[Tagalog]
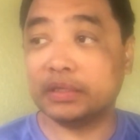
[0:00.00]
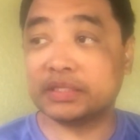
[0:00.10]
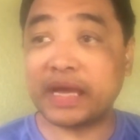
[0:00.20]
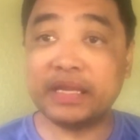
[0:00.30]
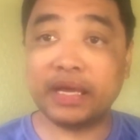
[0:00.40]

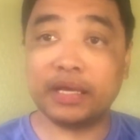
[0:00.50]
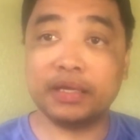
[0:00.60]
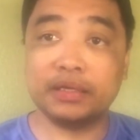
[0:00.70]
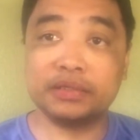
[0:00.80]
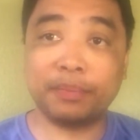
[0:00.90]
sana
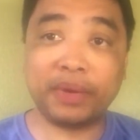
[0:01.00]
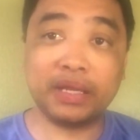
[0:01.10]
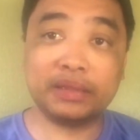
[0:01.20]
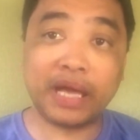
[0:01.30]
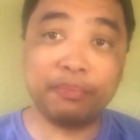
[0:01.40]
sa
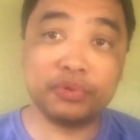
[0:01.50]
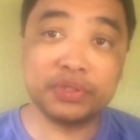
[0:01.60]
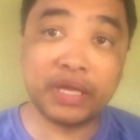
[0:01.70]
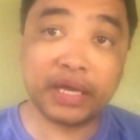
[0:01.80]
pagtapos ng